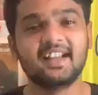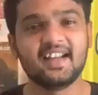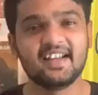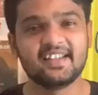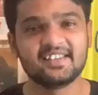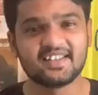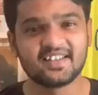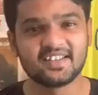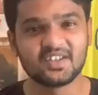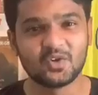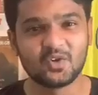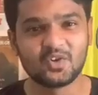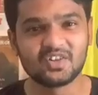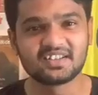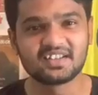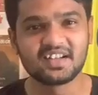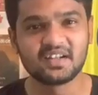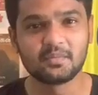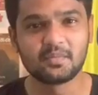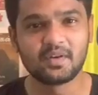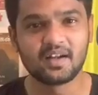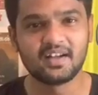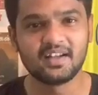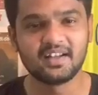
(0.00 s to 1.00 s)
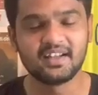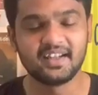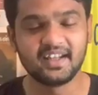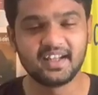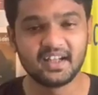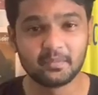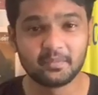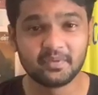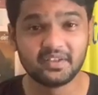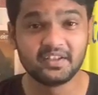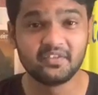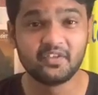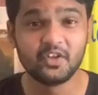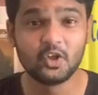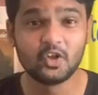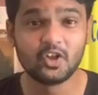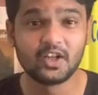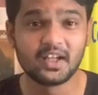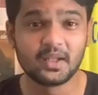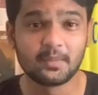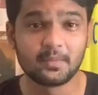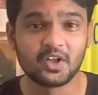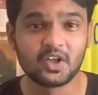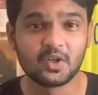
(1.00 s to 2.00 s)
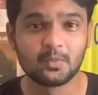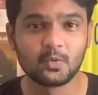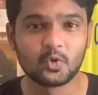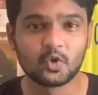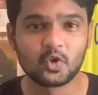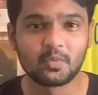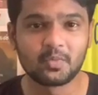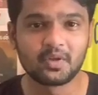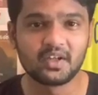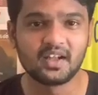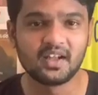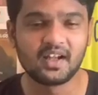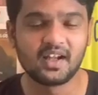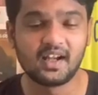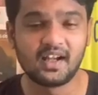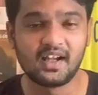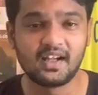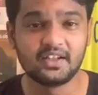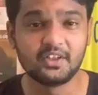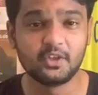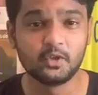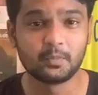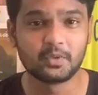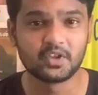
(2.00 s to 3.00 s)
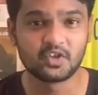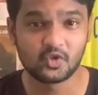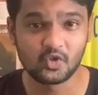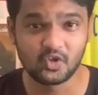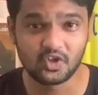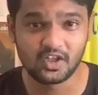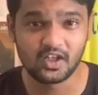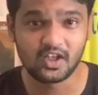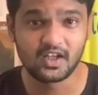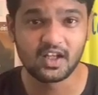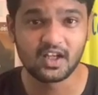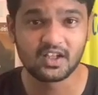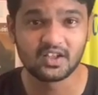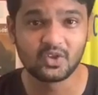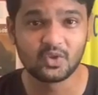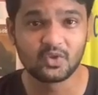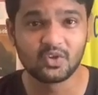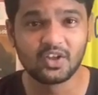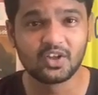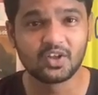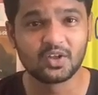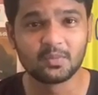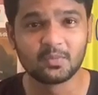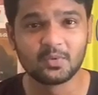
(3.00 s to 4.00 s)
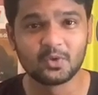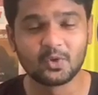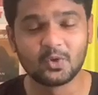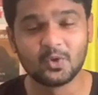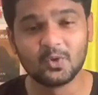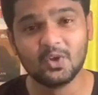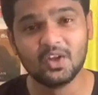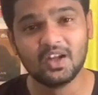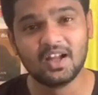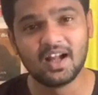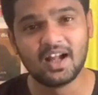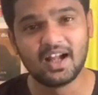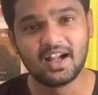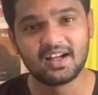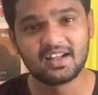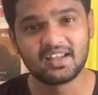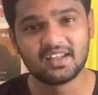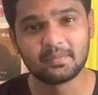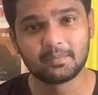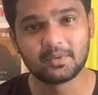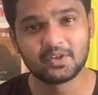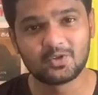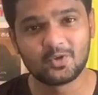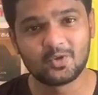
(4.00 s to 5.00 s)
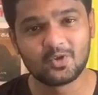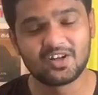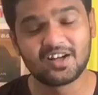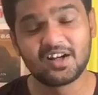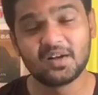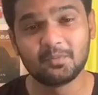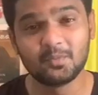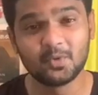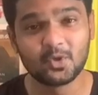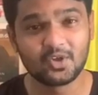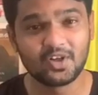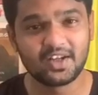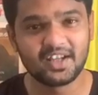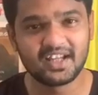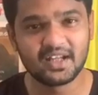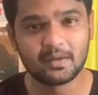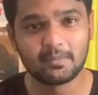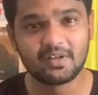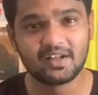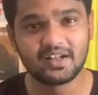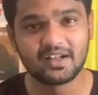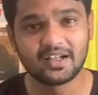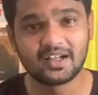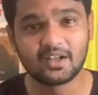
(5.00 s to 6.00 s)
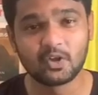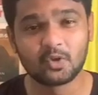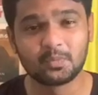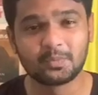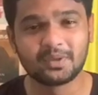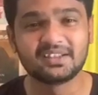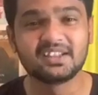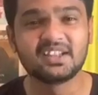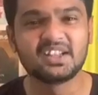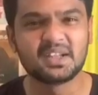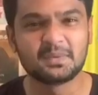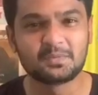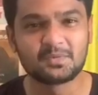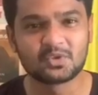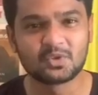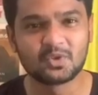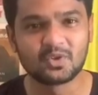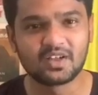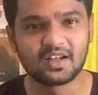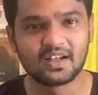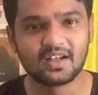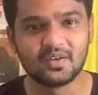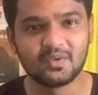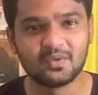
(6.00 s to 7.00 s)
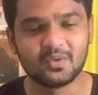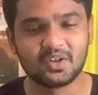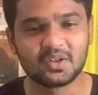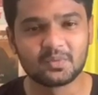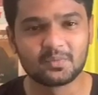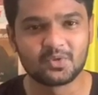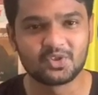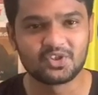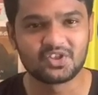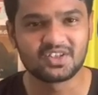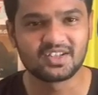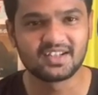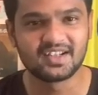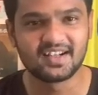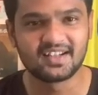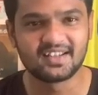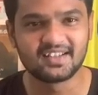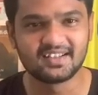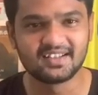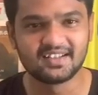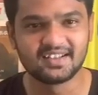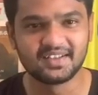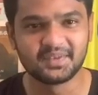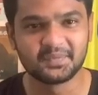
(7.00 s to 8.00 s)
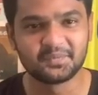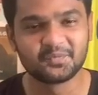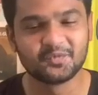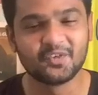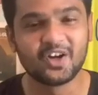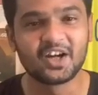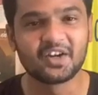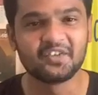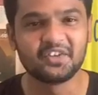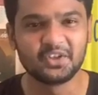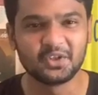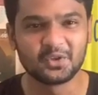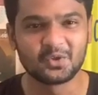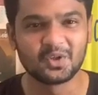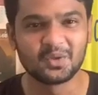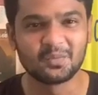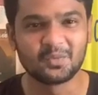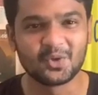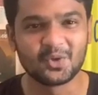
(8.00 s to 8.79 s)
கேஸ் நான் தான் உங்கள் சல்மான் இன்னைக்கு நம்ம இந்த வீடியோ என்ன பார்க்க போகிறோம் அப்படின்னா இன்னும் பதினோரு நாள் லாக்டவுனில் இருக்க போகிறோம் அடுத்த பதினோரு நாள் போர் அடிக்காமல் இருக்கிற ஒரு பத்து டிப்ஸ் சொல்கிறேன் உங்களுக்கு பிடிச்சிருந்தா எடுத்துங்க வாங்க வீடியோக்குள்ளே